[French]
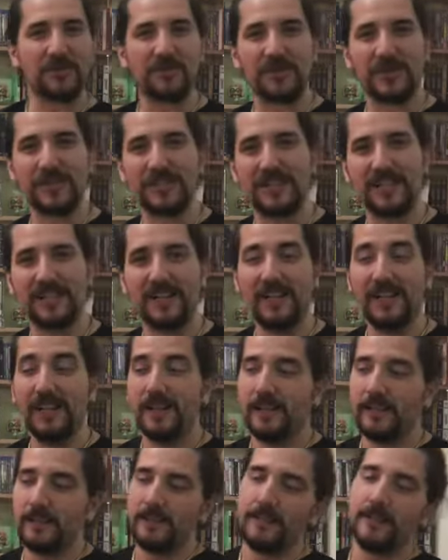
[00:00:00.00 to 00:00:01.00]
voisin.
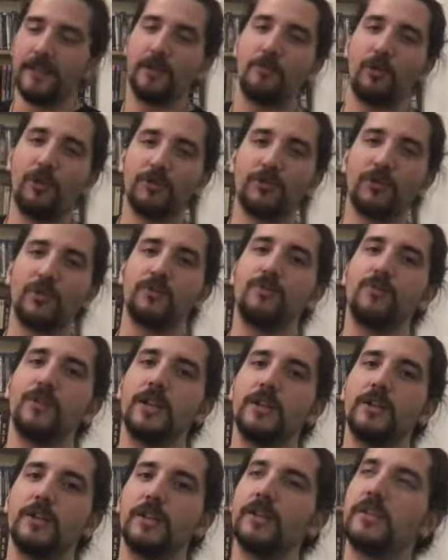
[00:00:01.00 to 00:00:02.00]
Les bretons, vous les
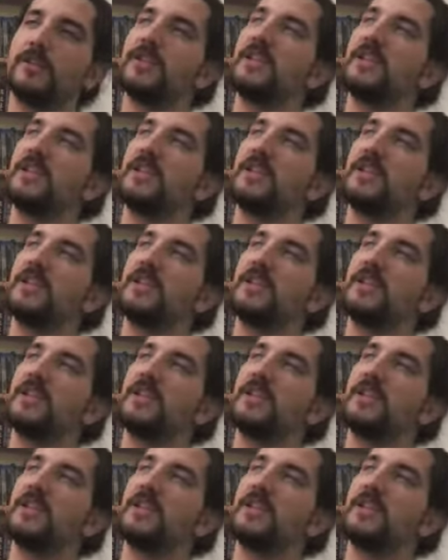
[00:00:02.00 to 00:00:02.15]
connaissez,